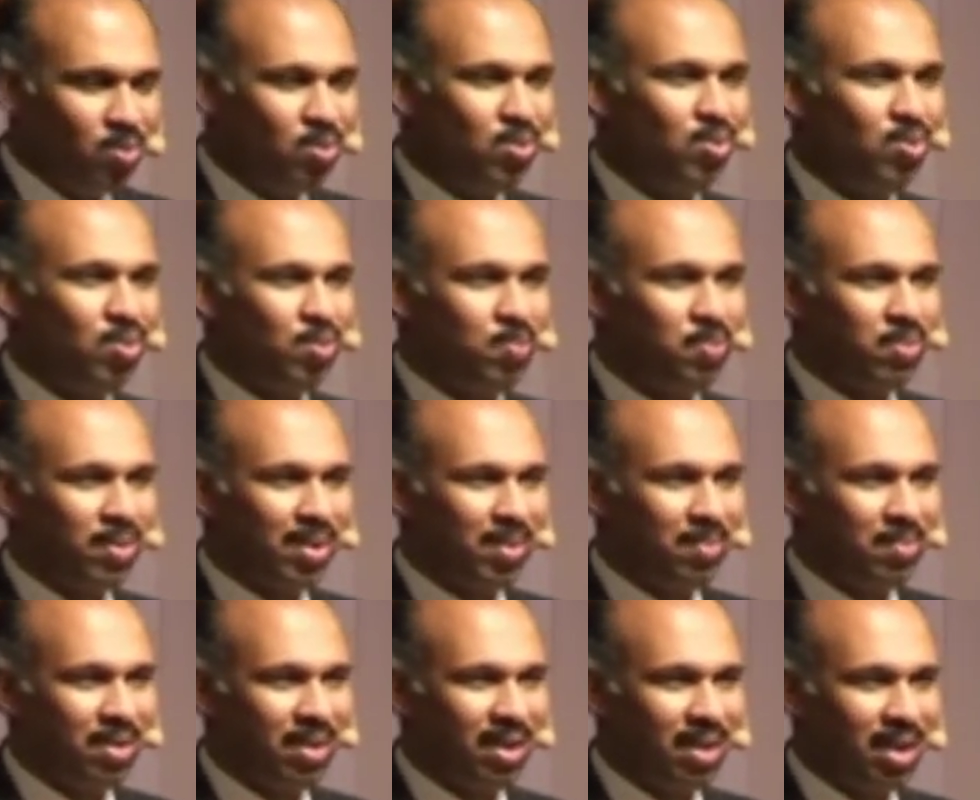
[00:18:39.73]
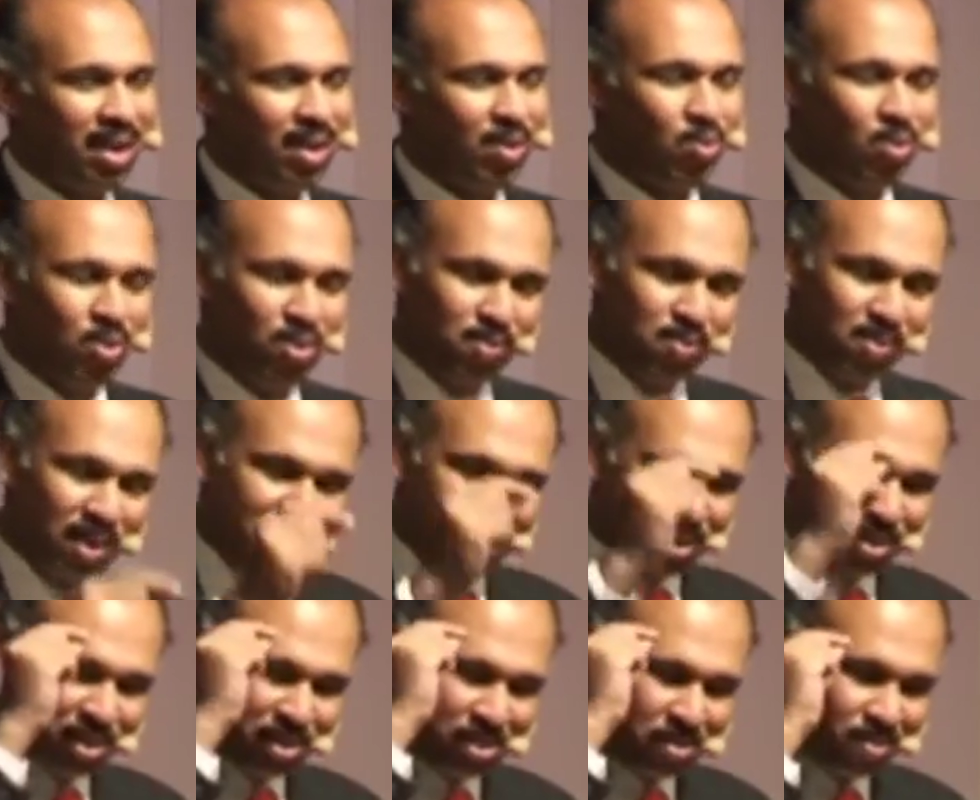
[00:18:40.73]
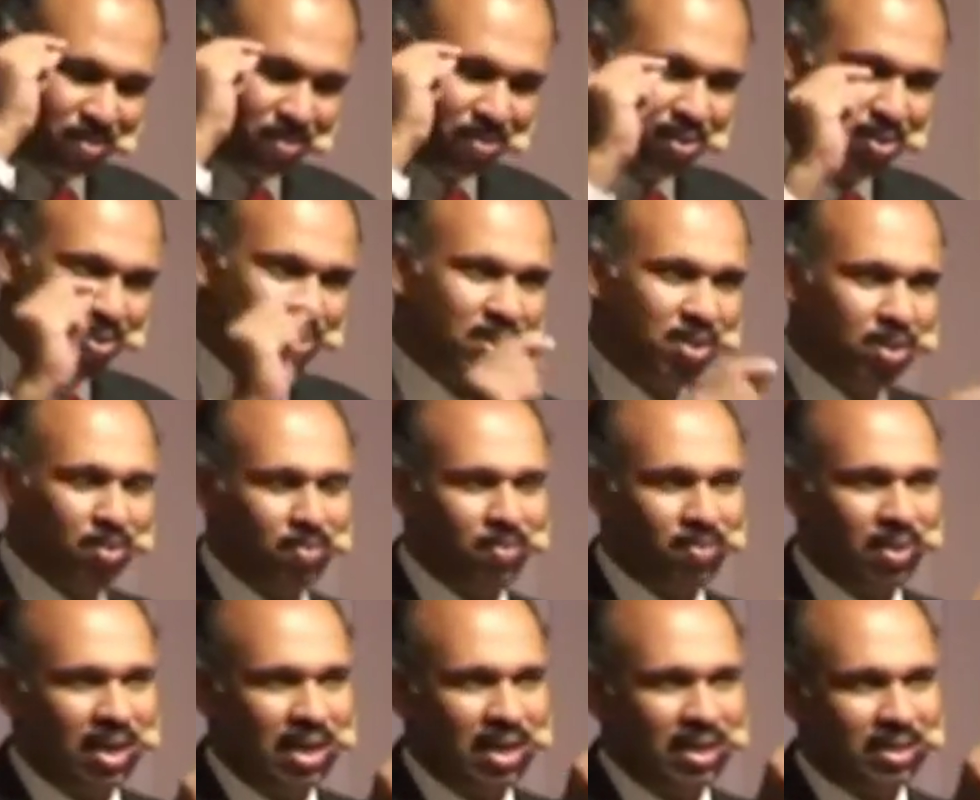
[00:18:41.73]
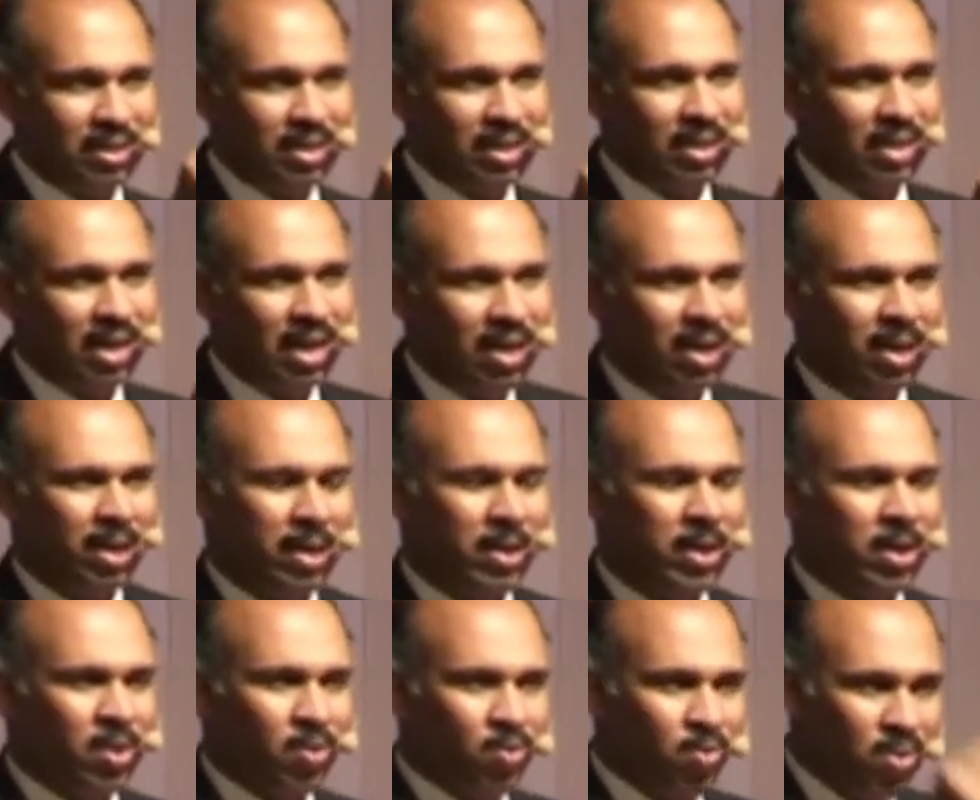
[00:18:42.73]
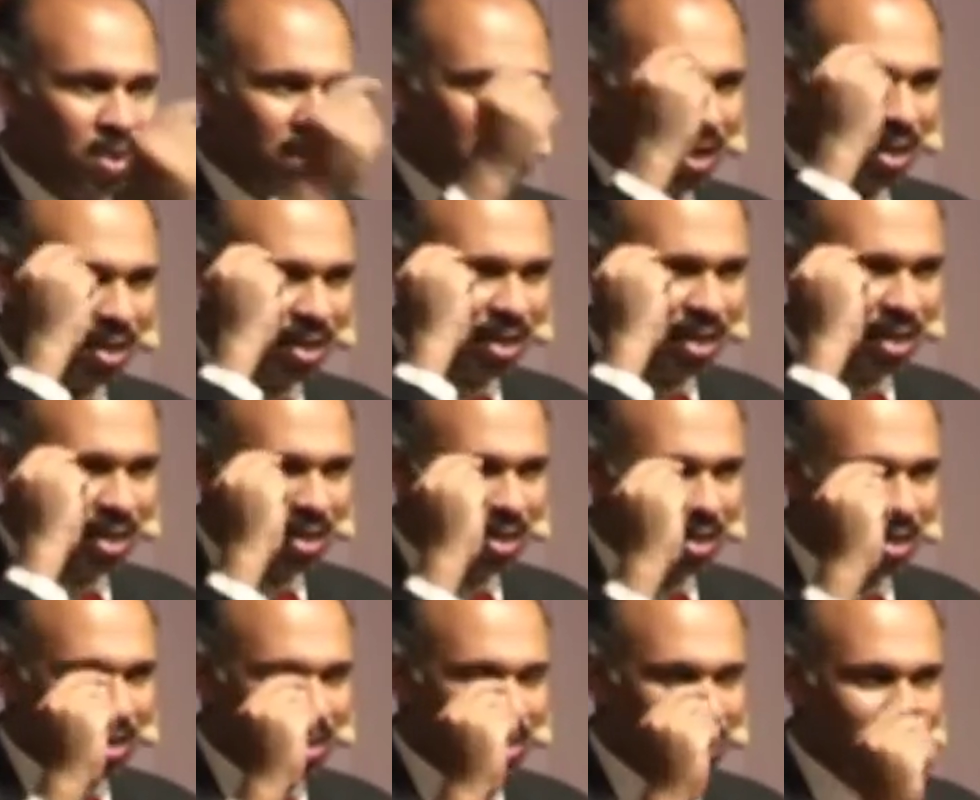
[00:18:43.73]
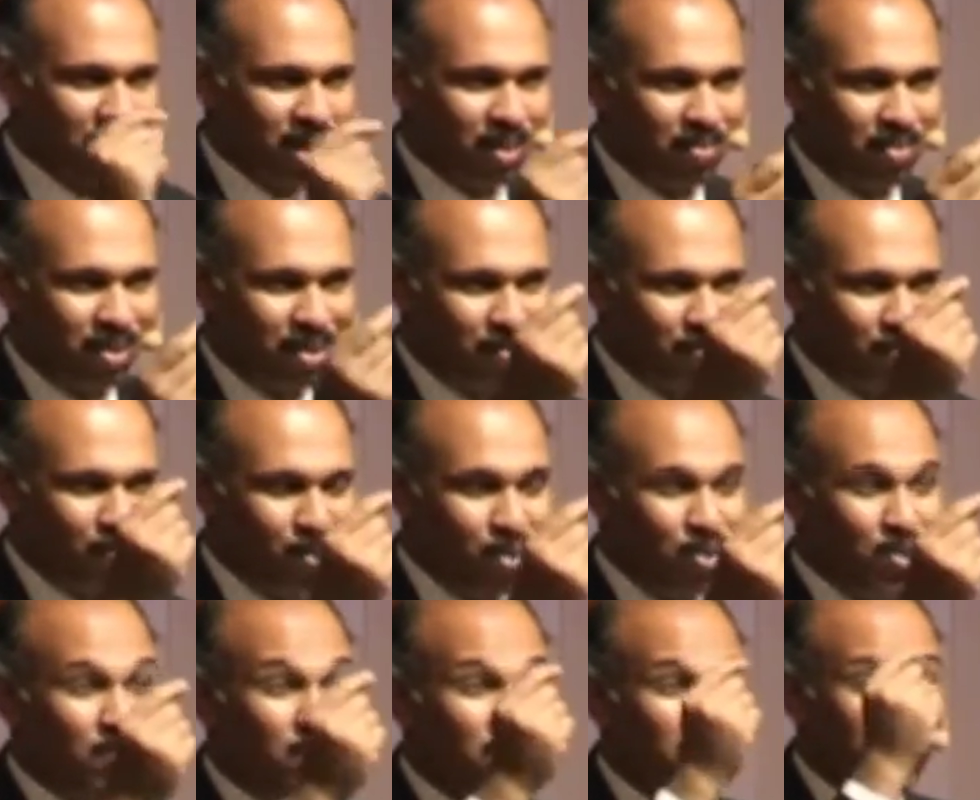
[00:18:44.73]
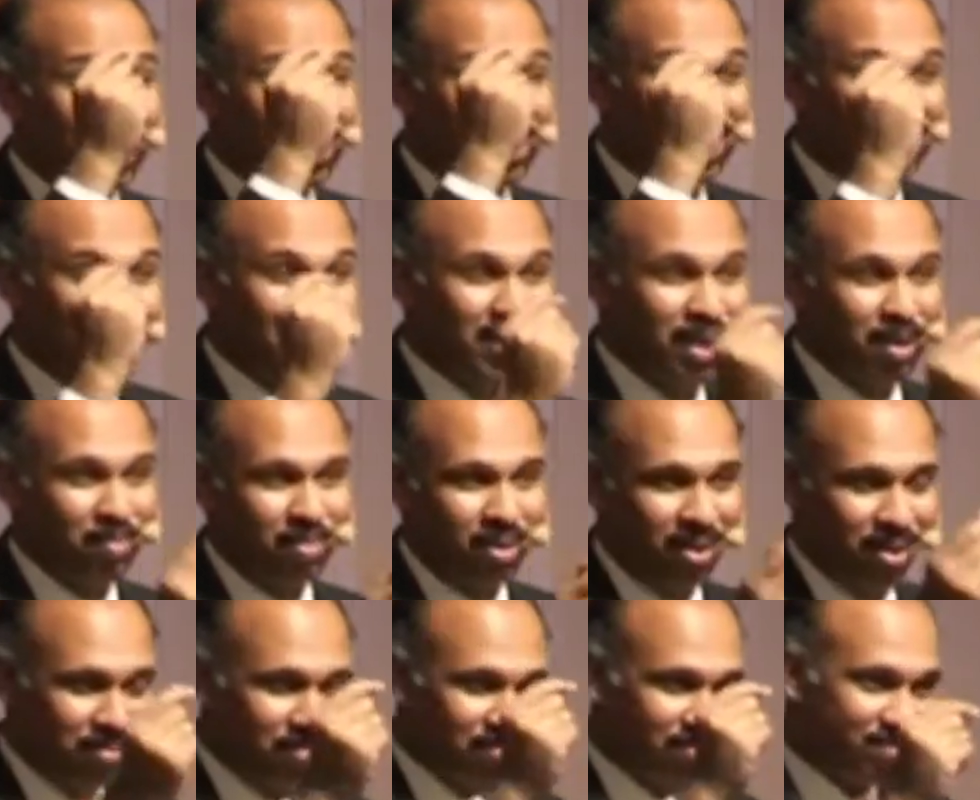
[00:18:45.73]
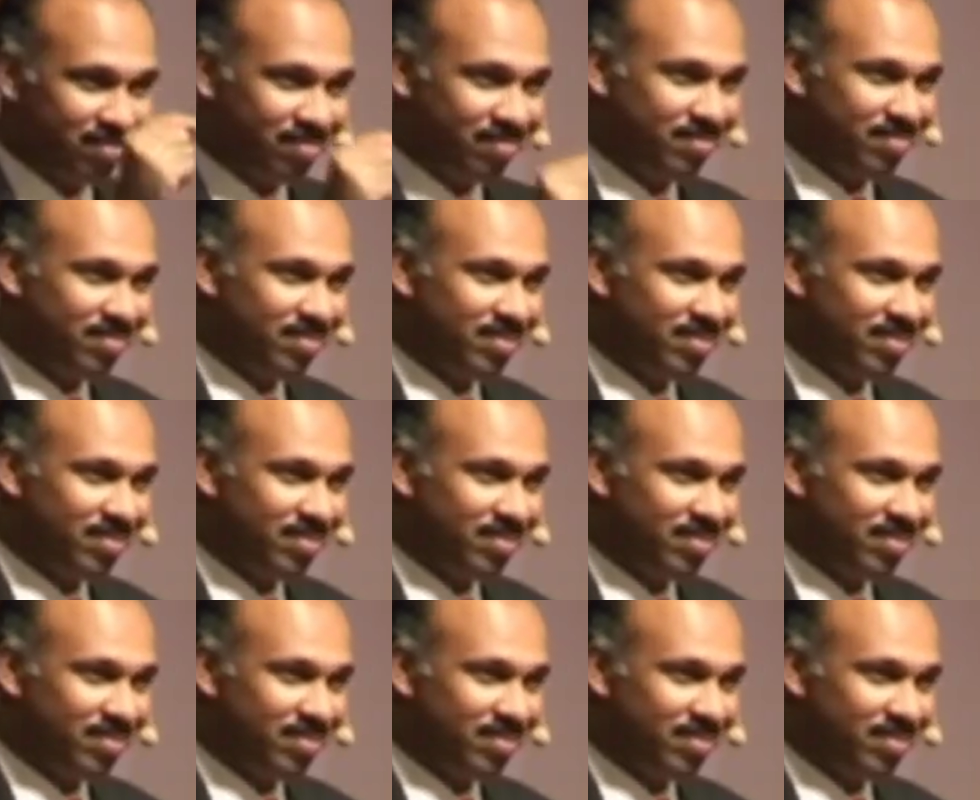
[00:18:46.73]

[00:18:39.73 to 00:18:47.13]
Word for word: முன்னூறு பணம் என்றால் ஒரு வருஷம் முழுவதும் வேலை செய்தால் உண்டாகிற சம்பளம் ஒரு வருஷ சம்பளம்